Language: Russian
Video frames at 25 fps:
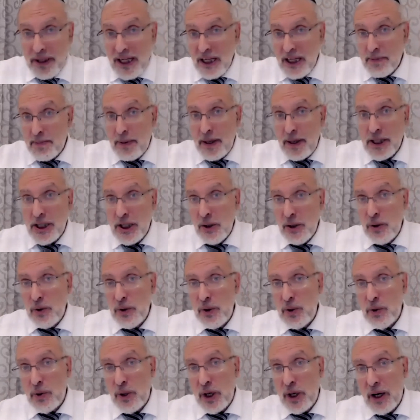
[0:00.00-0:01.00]
Я спросил
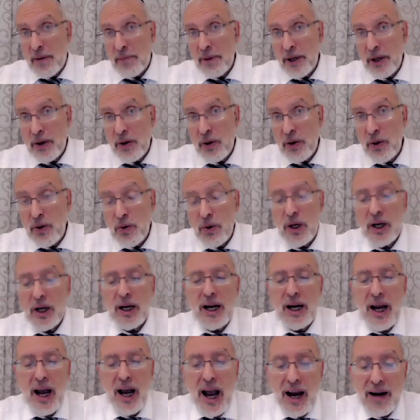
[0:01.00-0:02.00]
у Юрия, я говорю,
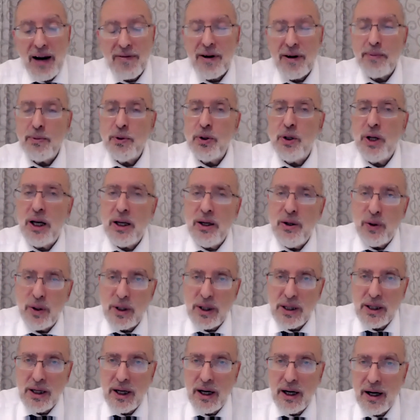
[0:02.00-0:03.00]
Юрий, как вам
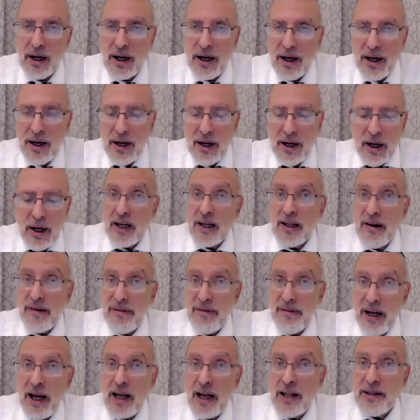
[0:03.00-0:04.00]
удается
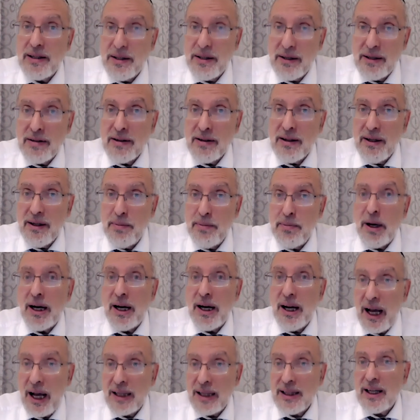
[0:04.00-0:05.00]
вдохновлять и
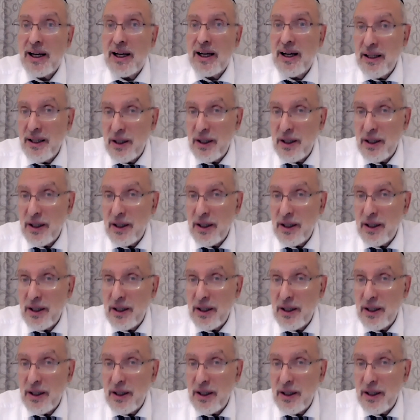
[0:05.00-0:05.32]
богатых,